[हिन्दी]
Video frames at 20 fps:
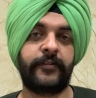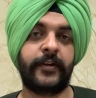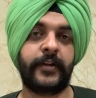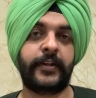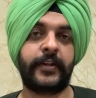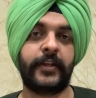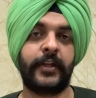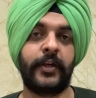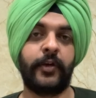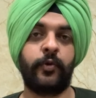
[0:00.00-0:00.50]

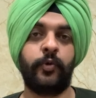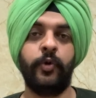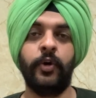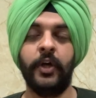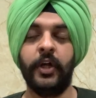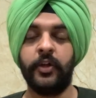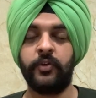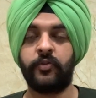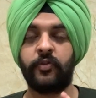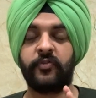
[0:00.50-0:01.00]
सकते हो
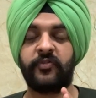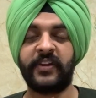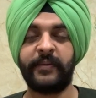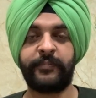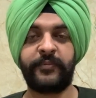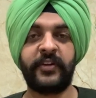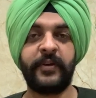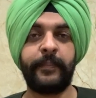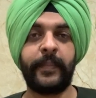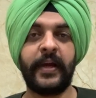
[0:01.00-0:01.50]
तो so,
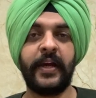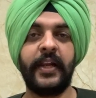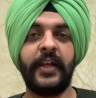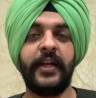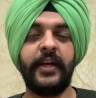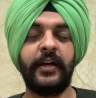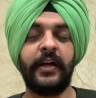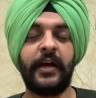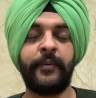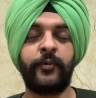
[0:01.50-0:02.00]
सबसे पहले
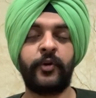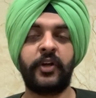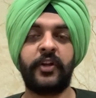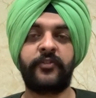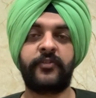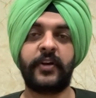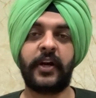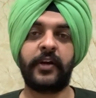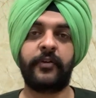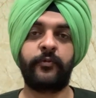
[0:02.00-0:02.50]
आई एम गोना
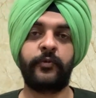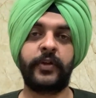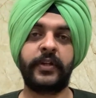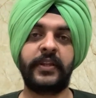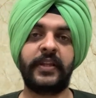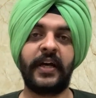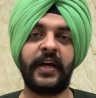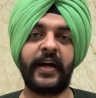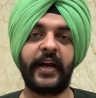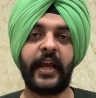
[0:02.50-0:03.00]
स्टार्ट विद
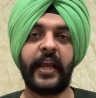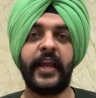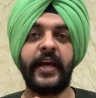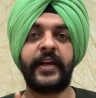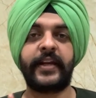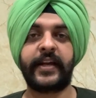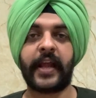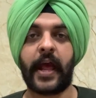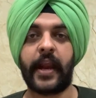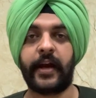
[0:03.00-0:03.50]
द
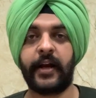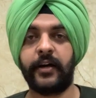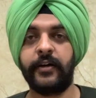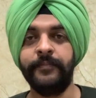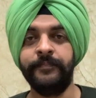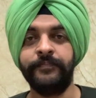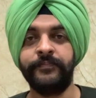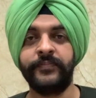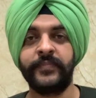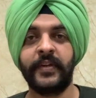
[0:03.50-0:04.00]
एयर कैनेडा
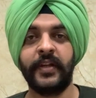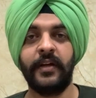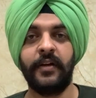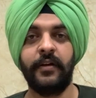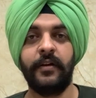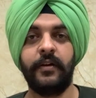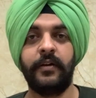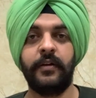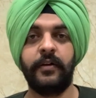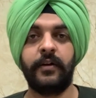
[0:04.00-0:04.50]

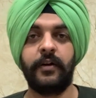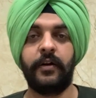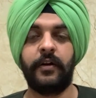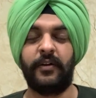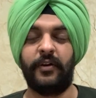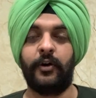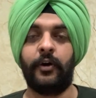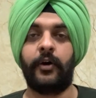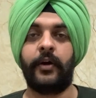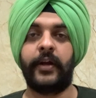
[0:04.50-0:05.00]

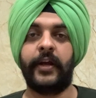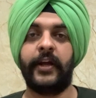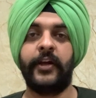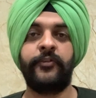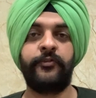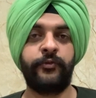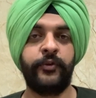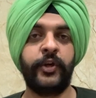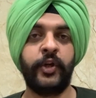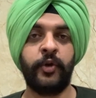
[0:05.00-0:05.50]
और
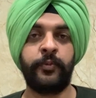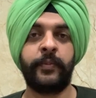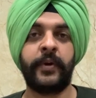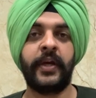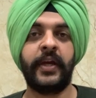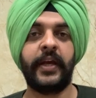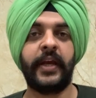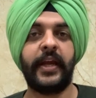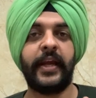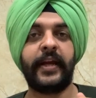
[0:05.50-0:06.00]
इस वीडियो में
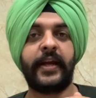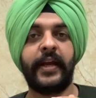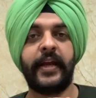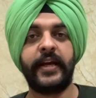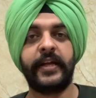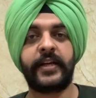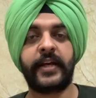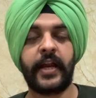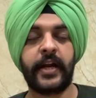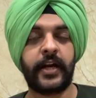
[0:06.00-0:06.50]
एक
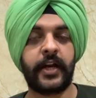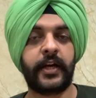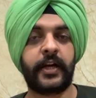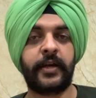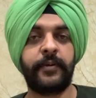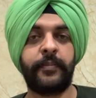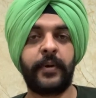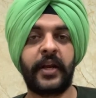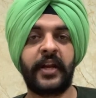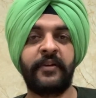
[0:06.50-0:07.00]
एयर कैनेडा के
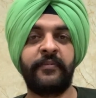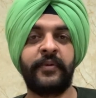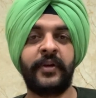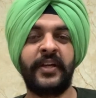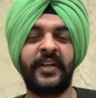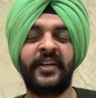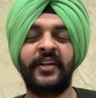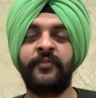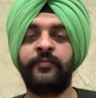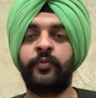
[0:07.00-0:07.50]
बारे में
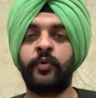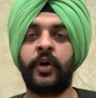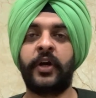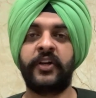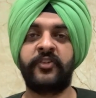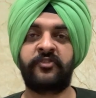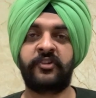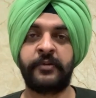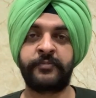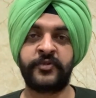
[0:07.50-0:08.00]
ही पूरा
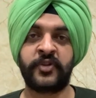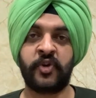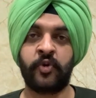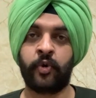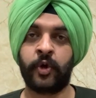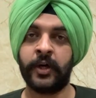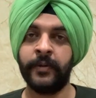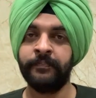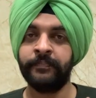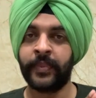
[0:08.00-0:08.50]
डिस्क्रिप्शन
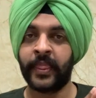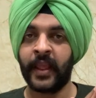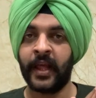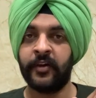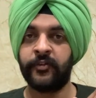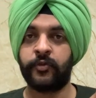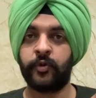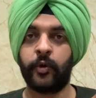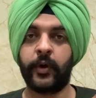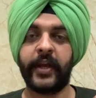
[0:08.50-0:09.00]
होगा
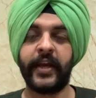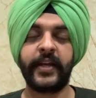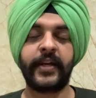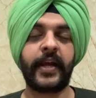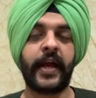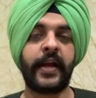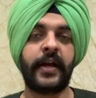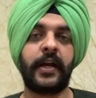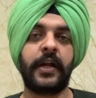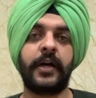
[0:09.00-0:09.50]
सो एयर
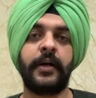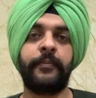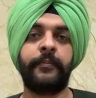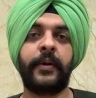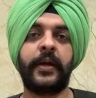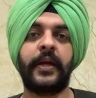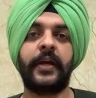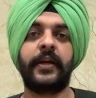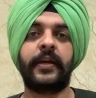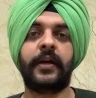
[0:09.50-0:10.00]
कैनेडा
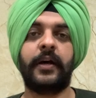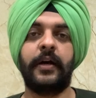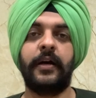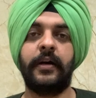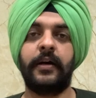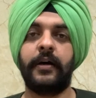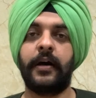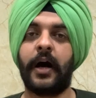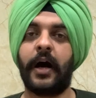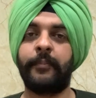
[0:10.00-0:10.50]
में
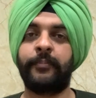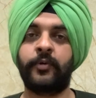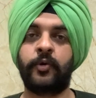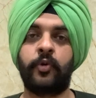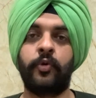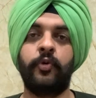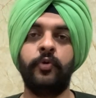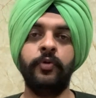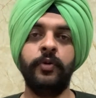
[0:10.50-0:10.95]
आपको